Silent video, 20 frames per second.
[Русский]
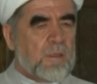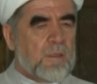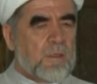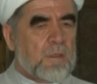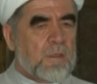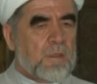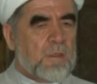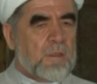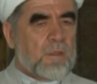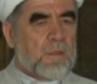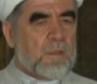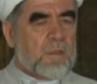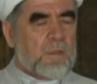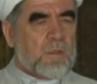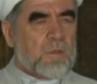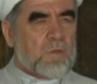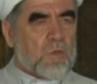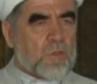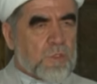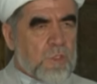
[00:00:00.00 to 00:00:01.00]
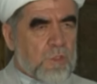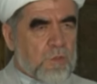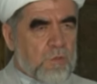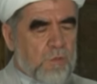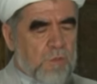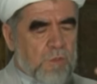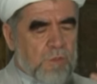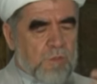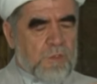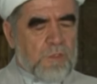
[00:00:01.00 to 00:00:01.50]

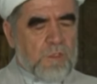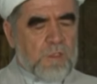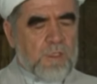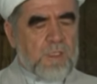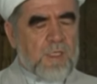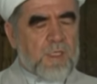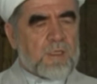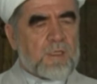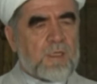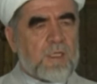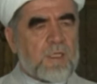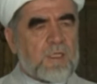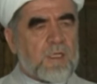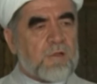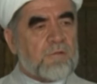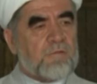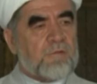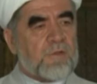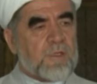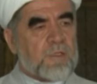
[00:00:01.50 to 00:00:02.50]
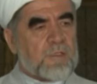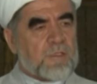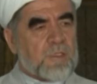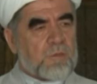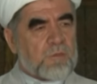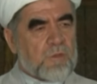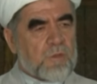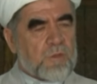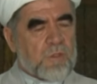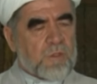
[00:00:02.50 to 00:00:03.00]
1994 году
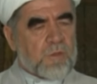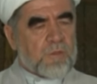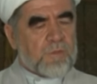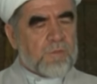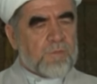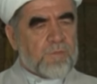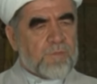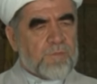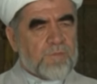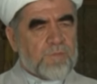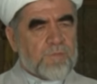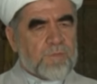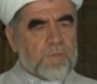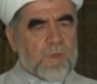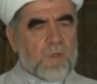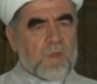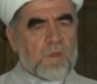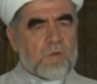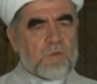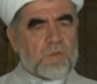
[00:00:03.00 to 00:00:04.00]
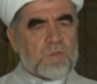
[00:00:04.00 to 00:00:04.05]
состоялась большая конференция.